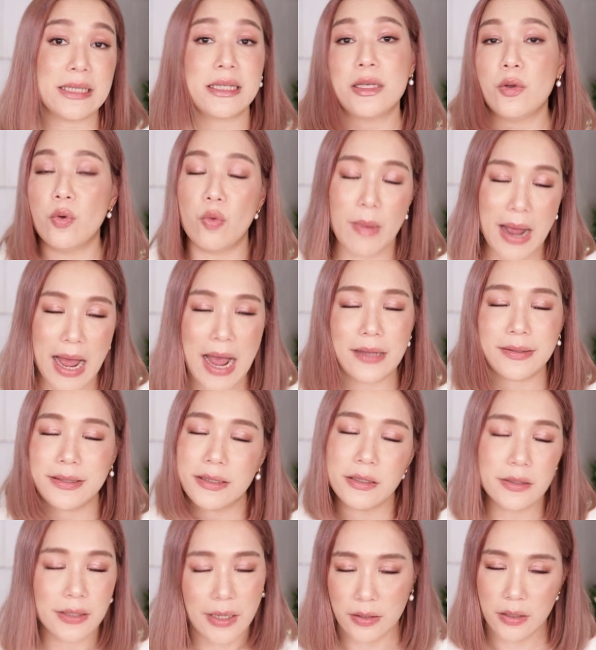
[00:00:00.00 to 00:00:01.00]
นสิวมา
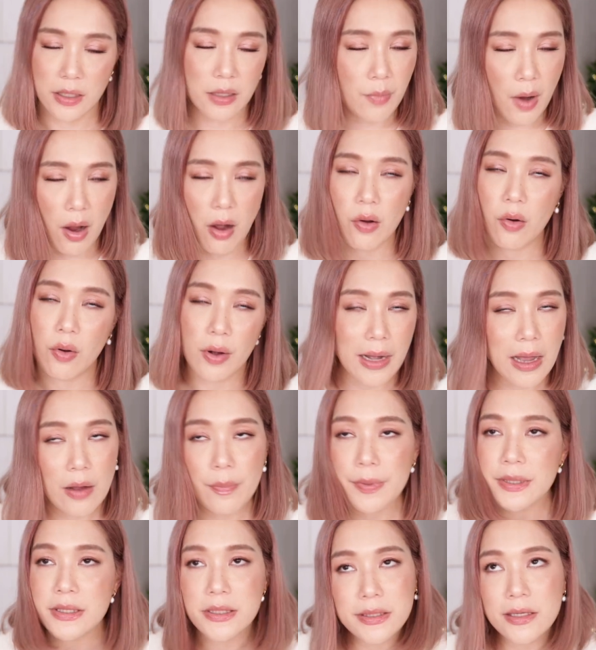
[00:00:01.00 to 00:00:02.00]
ซึ่งอย่างที่บอกคนเรา
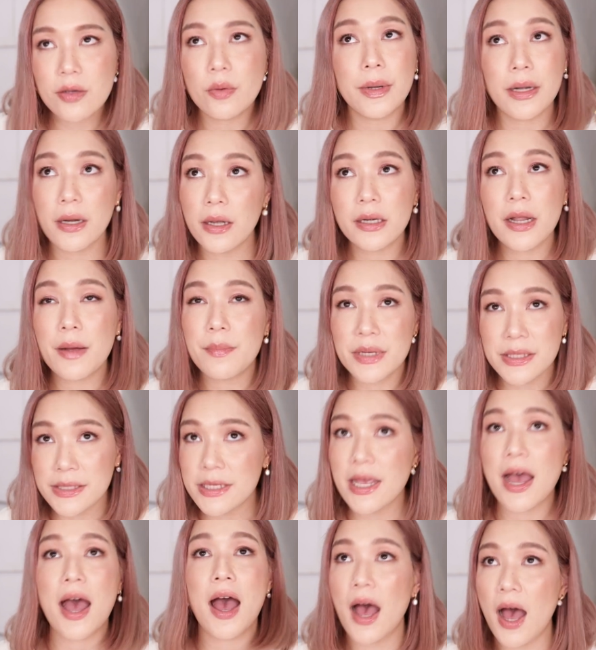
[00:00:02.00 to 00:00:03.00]
เป็นสิวเป็นเรื่องธรรม
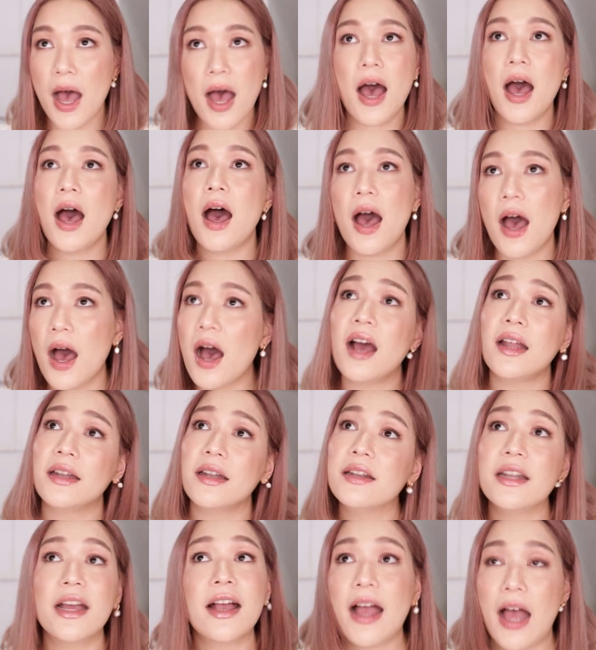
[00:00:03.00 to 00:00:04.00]
ชาติ
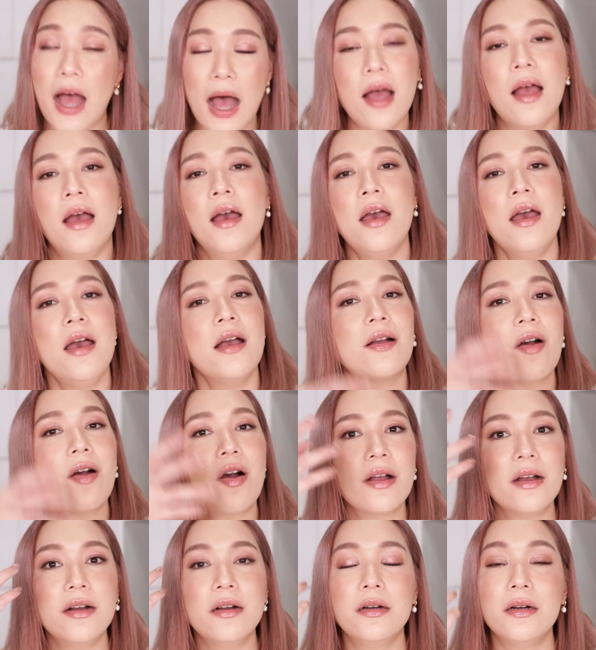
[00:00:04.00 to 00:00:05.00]
นะคะ ก็
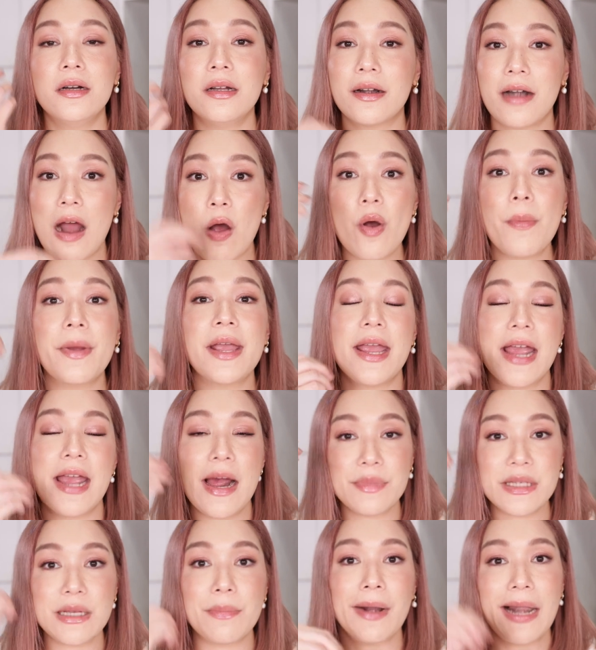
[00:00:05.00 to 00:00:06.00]
คือเราก็พยา
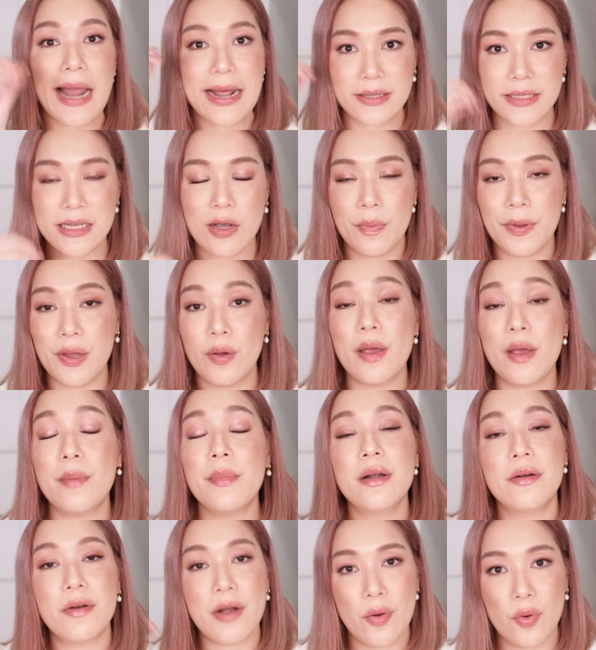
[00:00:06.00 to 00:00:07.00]
ยามจะผลัดเซลล์ผิวให้
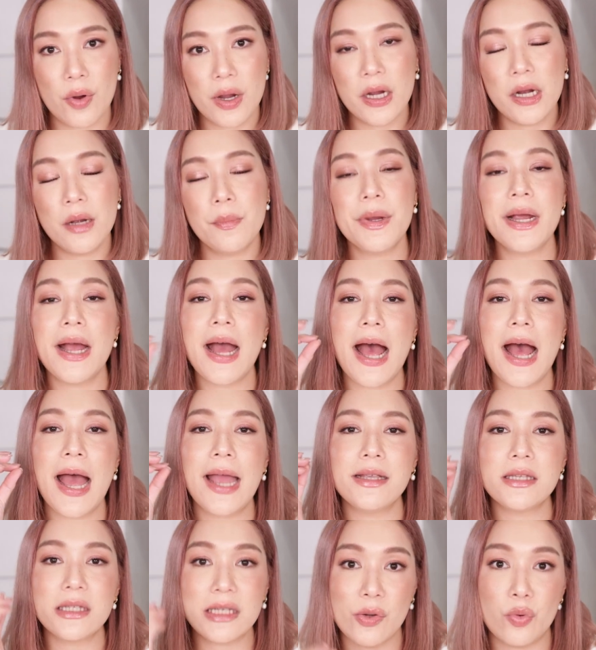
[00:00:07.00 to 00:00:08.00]
มันเร็วขึ้น เพื่อ
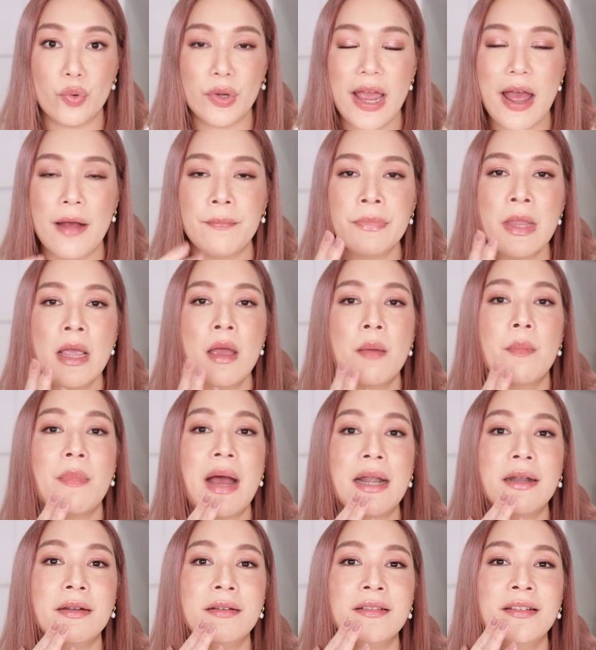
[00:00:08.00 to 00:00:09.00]
ให้สิวเนี่ย
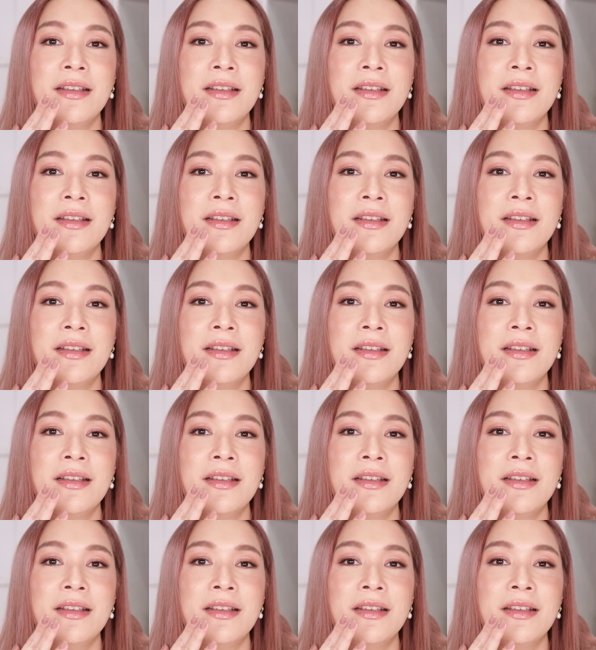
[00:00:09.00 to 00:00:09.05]
มัน